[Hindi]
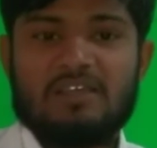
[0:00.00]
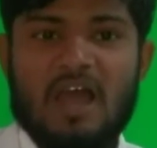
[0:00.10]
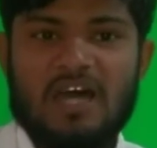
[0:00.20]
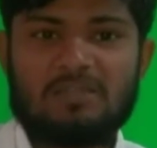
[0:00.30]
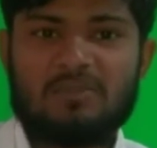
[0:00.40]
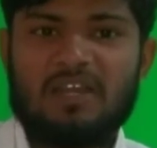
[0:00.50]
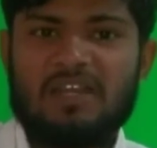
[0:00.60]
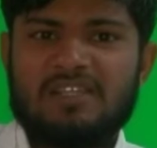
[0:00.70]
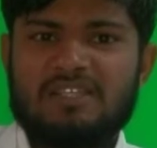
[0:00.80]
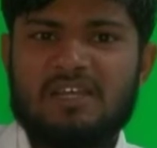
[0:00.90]
ये हाथ में
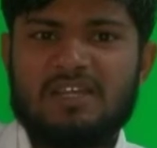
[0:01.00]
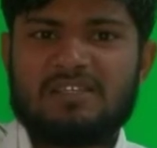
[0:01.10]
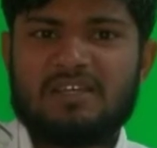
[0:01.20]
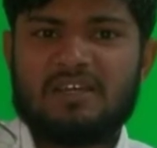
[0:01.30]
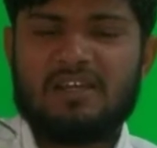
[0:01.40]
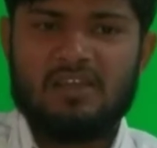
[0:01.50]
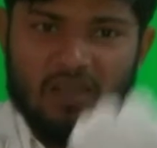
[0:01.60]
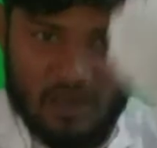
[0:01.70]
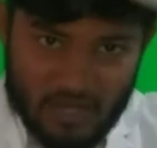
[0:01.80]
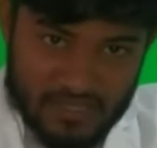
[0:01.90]
ले लीजिएगा ऐसे करके
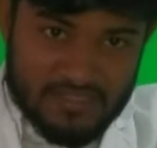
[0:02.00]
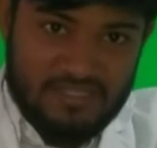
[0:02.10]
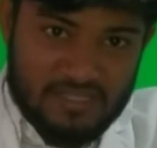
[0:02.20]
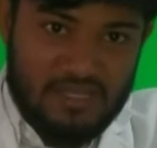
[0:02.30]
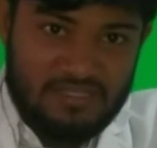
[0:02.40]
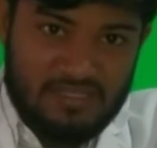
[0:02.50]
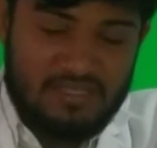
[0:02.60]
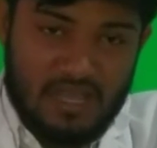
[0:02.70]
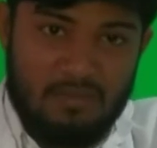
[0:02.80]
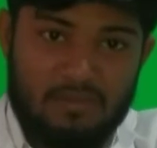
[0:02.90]
और ऐसे से ऐसे
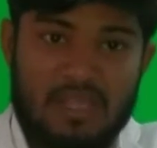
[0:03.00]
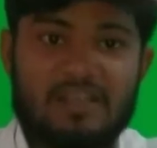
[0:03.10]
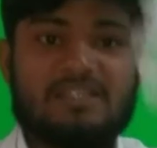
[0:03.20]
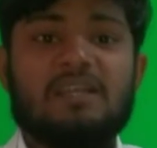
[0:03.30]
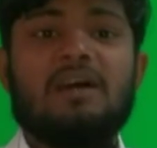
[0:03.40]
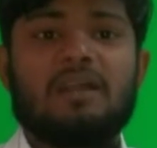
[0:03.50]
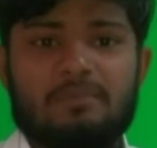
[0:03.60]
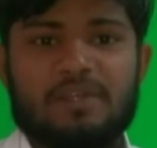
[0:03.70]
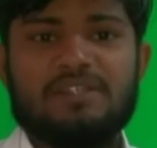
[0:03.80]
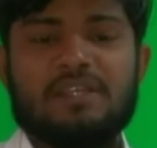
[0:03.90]
से आप क्या कीजिएगा
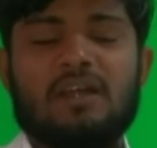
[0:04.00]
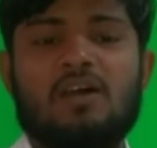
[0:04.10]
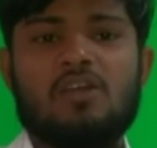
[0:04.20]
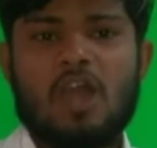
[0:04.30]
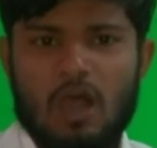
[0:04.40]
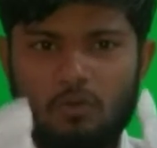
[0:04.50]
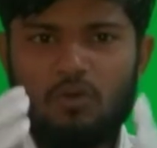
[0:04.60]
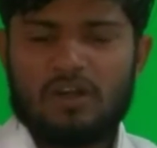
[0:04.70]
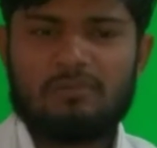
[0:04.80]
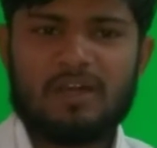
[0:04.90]
रब कीजिएगा और
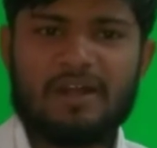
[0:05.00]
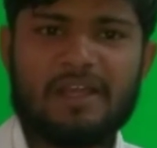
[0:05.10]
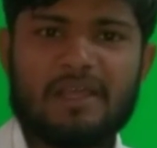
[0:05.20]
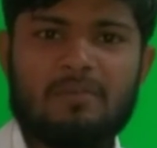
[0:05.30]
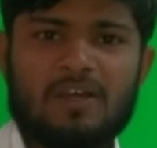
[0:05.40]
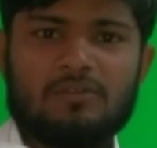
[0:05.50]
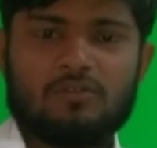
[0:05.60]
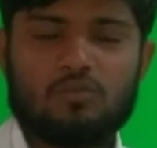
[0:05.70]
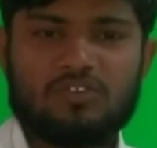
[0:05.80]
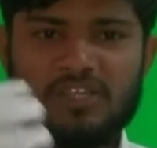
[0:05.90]
वो रब करने के बाद
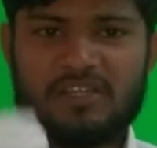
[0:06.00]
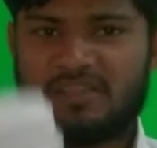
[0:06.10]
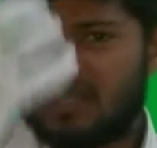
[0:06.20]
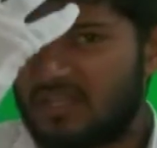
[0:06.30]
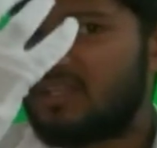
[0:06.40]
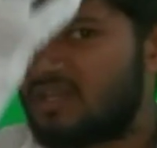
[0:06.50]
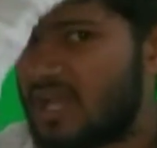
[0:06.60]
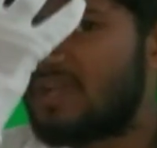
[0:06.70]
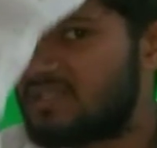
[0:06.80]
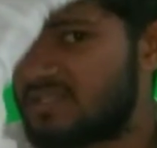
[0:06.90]
वो धीरे धीरे
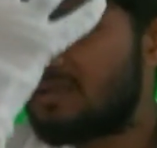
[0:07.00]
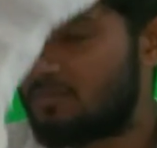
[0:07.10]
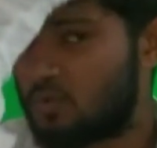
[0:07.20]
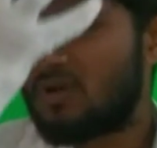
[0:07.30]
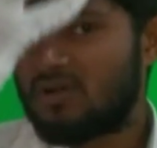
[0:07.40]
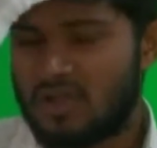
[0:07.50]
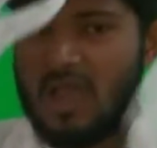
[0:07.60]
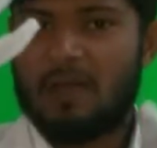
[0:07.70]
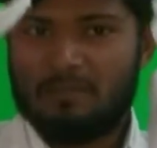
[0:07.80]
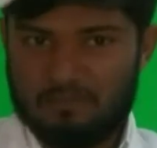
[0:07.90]
धीरे ऐसे से पूरा
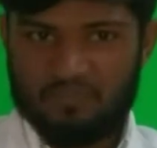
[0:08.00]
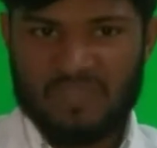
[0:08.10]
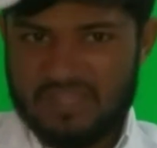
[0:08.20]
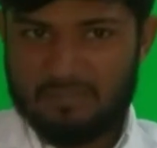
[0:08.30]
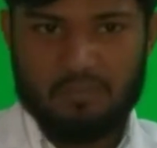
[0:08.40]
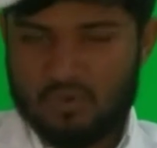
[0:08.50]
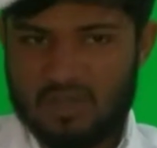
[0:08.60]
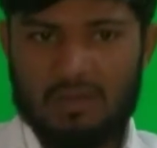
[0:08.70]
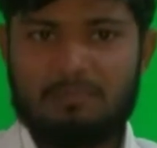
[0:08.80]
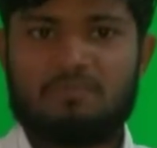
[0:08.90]
आप ये
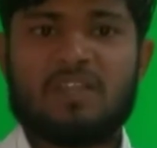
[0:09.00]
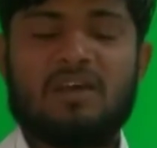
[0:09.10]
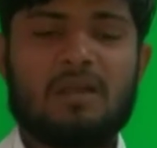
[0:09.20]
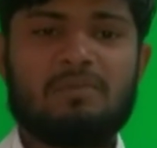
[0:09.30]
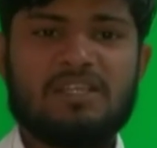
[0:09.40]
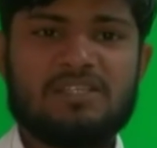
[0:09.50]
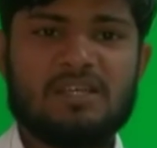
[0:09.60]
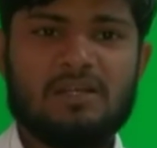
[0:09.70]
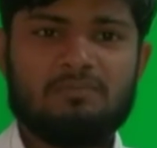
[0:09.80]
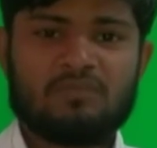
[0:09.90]
पूरा आप रब
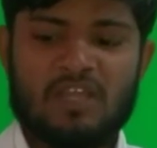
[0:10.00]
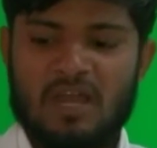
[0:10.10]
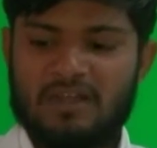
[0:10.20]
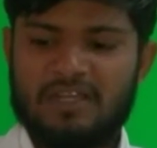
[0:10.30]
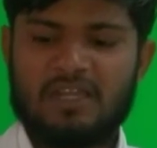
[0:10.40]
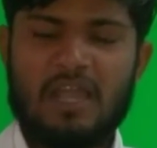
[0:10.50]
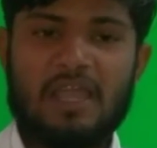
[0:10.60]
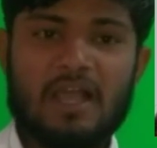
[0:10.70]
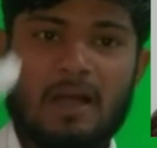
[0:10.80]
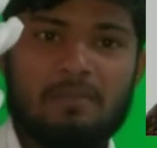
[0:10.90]
कीजिएगा और ठीक है
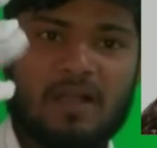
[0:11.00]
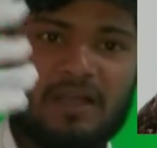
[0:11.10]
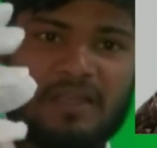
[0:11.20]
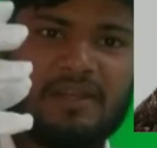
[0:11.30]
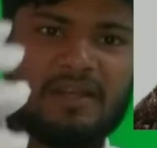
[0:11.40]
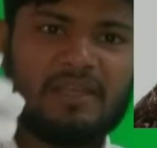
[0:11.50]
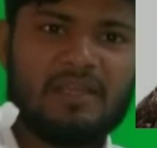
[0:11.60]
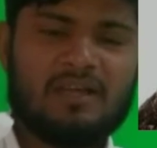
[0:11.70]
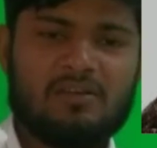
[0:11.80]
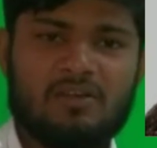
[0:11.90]
एक आप कंघी
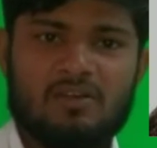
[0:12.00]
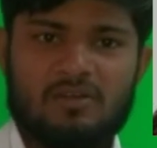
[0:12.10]
रखिएगा